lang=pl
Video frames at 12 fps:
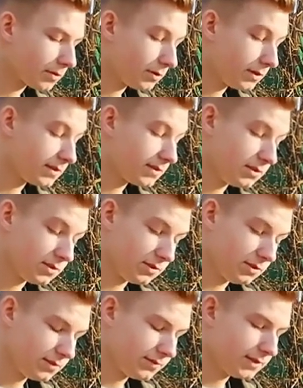Pod koniec
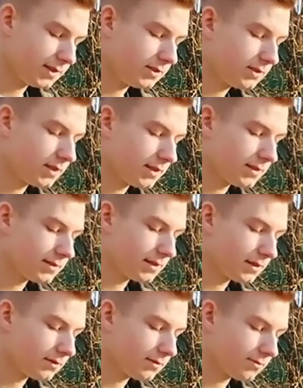
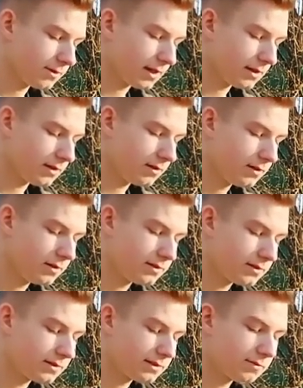1942
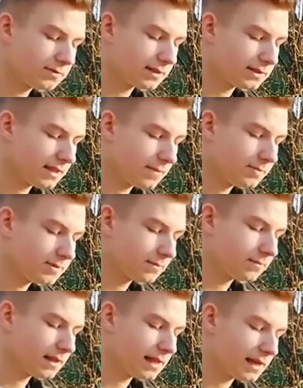został
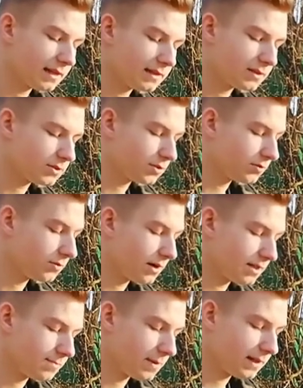zastępcą delegata
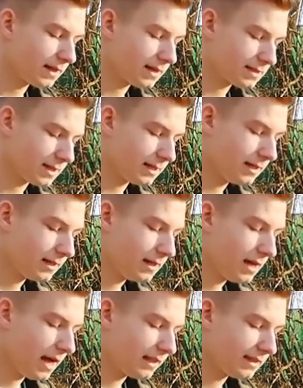rządu RP na
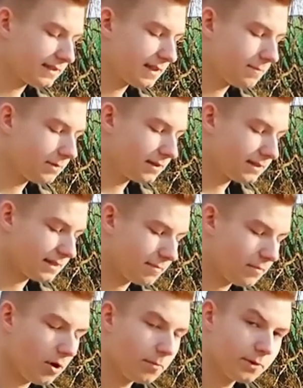kraj, a następnie
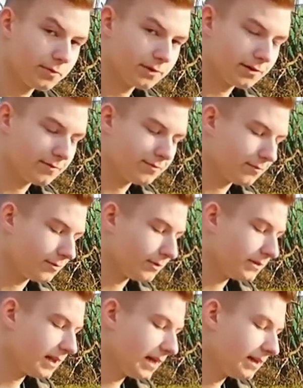sam objął tę
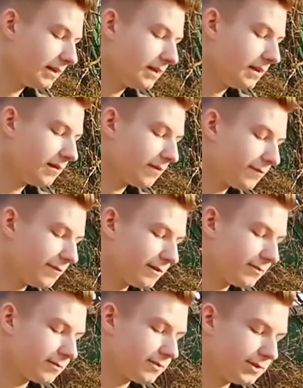funkcję
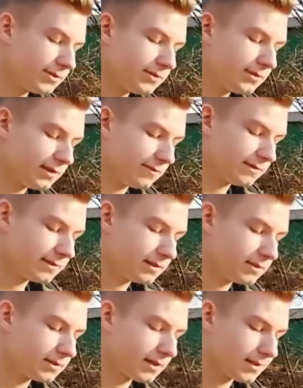kwietniu
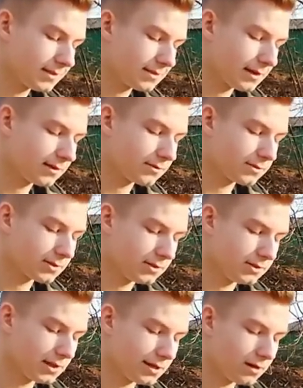
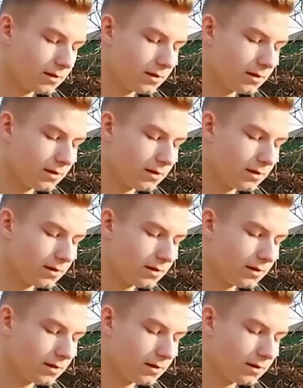1943